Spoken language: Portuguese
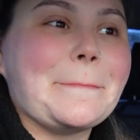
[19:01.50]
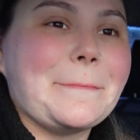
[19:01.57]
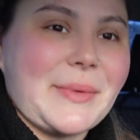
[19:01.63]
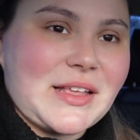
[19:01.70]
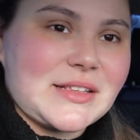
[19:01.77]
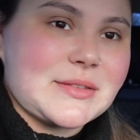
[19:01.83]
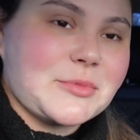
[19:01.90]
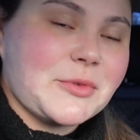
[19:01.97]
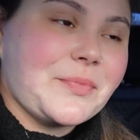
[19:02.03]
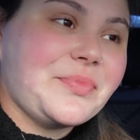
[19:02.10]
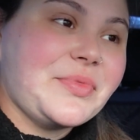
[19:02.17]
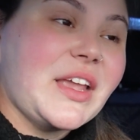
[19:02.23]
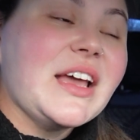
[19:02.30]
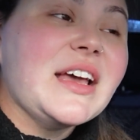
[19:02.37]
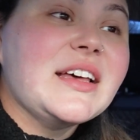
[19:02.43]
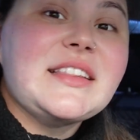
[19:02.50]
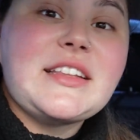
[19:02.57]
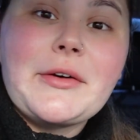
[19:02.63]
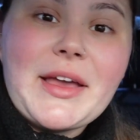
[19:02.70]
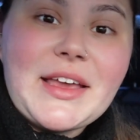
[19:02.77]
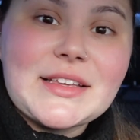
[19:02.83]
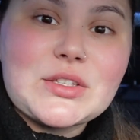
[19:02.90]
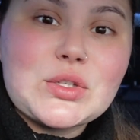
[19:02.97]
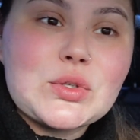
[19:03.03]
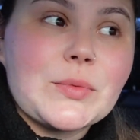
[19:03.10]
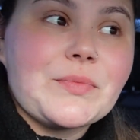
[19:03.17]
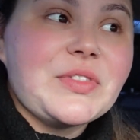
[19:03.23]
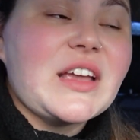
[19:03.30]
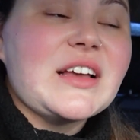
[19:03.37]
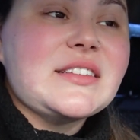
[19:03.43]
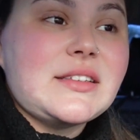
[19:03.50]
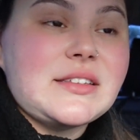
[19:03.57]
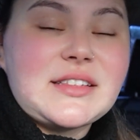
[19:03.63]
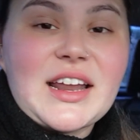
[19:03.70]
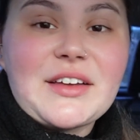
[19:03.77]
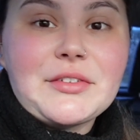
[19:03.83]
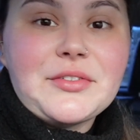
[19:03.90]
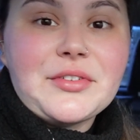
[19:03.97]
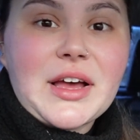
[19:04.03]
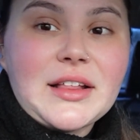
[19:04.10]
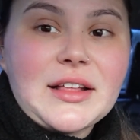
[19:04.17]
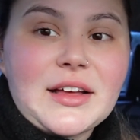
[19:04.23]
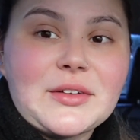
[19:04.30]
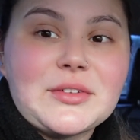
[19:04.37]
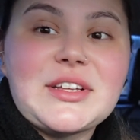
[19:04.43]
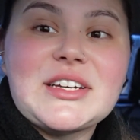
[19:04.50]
mesmo. Então é isso. Se inscreve no canal,